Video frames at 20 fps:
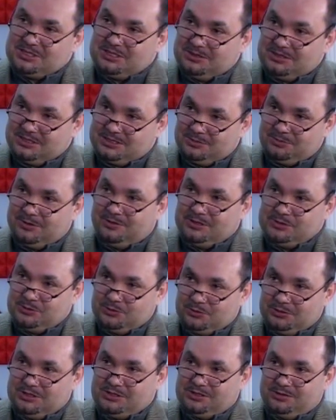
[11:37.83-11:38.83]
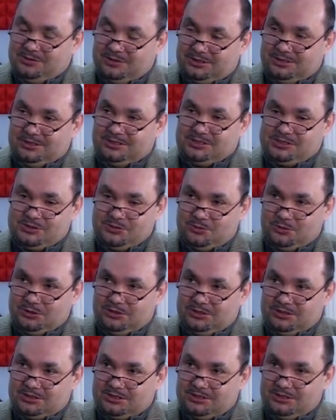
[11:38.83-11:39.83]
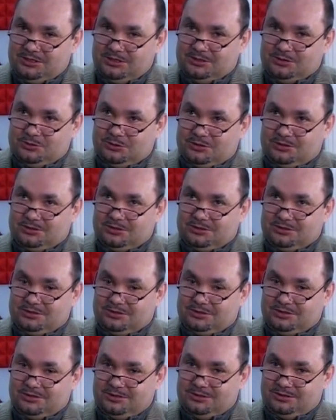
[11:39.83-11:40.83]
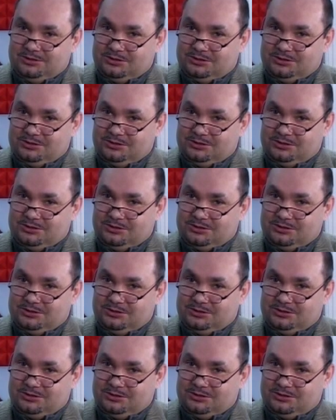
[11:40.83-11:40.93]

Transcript: если мы возьмем действительно сегодняшние вот, э,